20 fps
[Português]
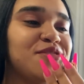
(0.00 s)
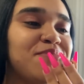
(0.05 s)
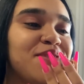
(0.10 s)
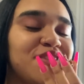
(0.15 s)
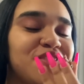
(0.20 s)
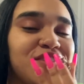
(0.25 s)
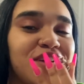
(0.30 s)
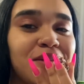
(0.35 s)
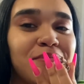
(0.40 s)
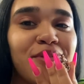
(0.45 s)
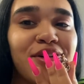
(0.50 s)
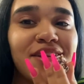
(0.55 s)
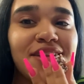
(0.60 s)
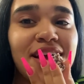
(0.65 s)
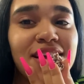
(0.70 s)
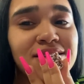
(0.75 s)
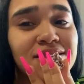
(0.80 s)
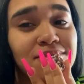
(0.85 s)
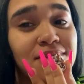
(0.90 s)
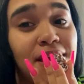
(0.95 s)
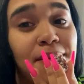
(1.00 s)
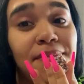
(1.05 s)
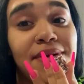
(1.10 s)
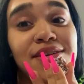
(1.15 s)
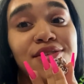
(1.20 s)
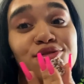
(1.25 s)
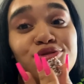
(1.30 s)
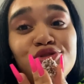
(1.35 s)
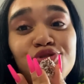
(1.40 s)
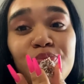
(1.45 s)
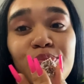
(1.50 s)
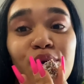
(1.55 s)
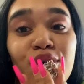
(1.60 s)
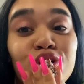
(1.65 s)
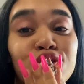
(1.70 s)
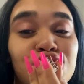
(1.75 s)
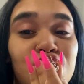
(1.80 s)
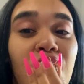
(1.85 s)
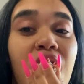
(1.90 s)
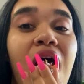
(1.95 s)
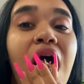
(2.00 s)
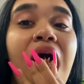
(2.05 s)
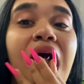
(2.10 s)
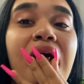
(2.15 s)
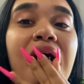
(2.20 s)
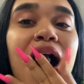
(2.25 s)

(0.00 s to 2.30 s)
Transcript: besteira uma hora dessa, né? Mas hoje pode. Hum.